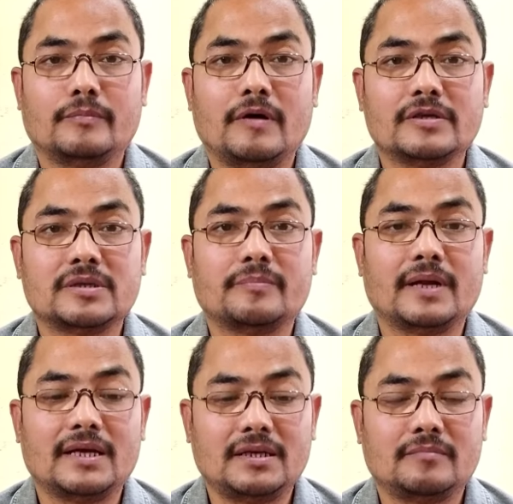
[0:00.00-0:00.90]
पावर
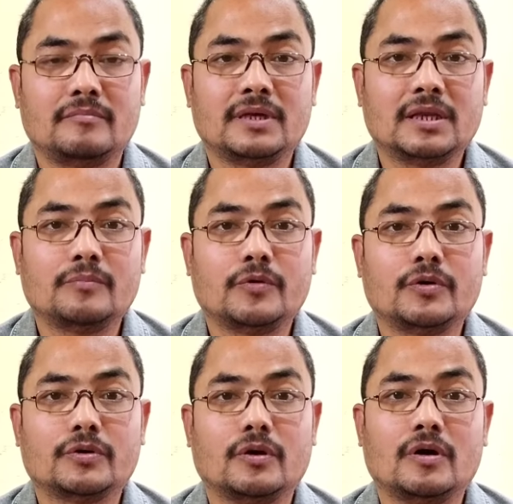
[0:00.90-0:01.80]
सप्लाई
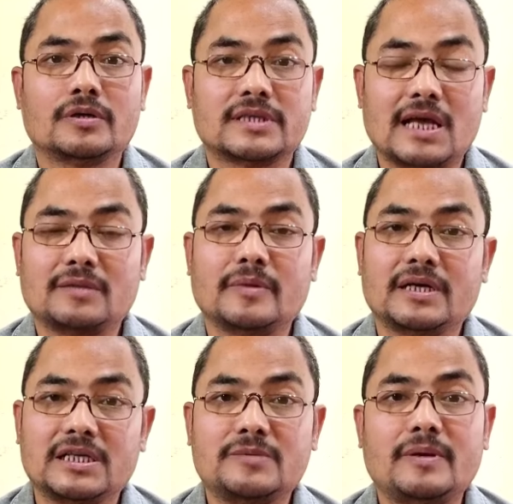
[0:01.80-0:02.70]
मदरबोर्ड और साथ
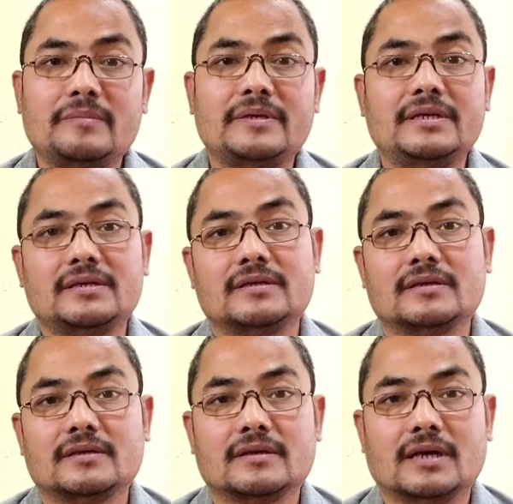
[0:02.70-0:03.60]
में डिस्प्ले भी
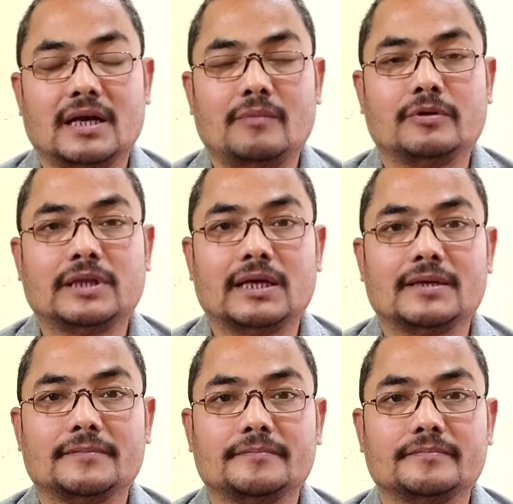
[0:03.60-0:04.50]
खराब होता है
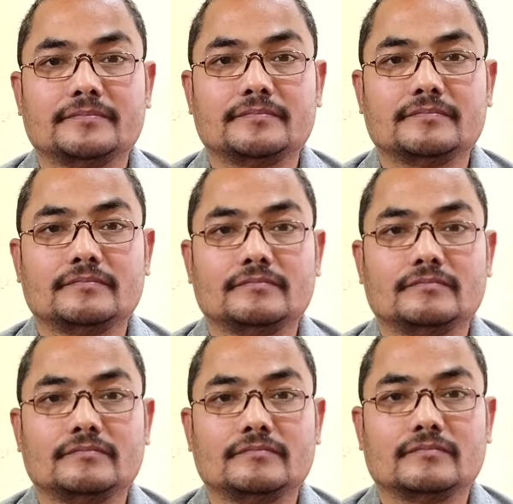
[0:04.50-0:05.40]

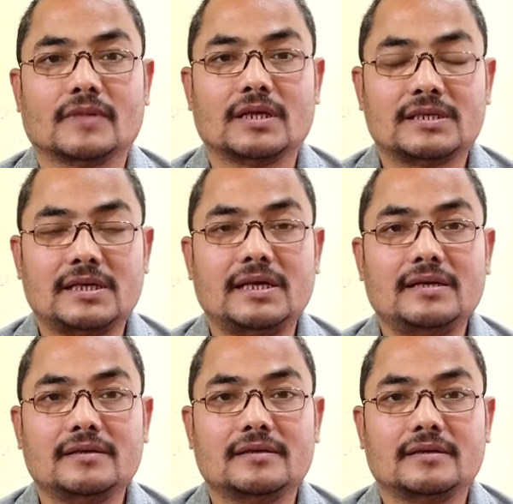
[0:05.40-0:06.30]
इसलिए
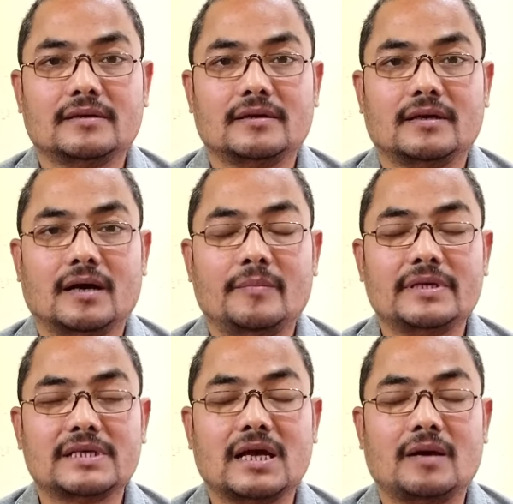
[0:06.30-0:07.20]

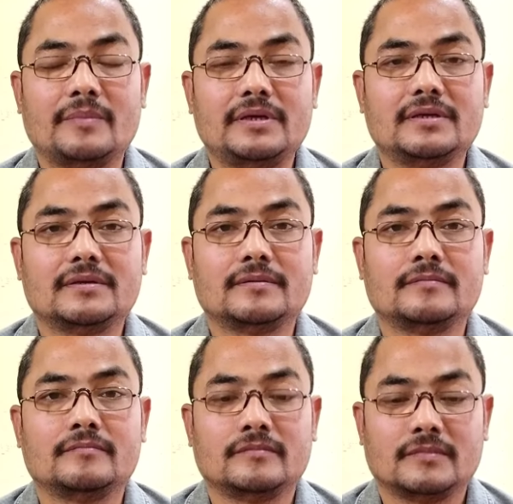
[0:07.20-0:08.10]
हमेशा हमें
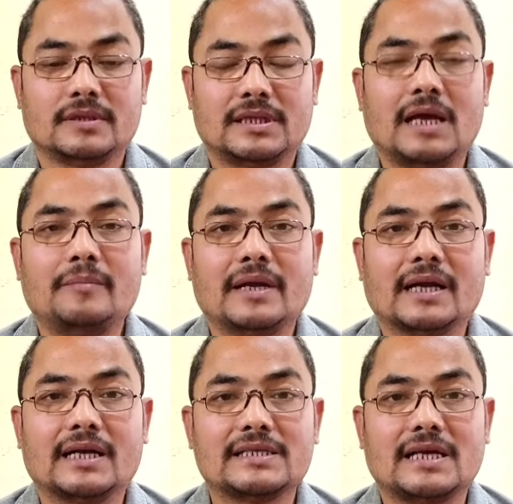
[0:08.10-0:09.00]
ध्यान में
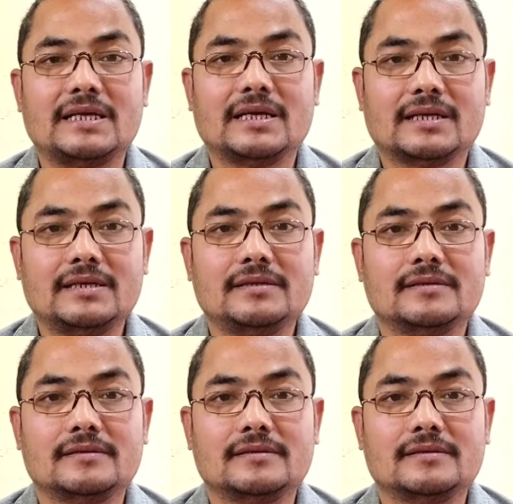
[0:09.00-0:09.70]
रखना चाहिए कि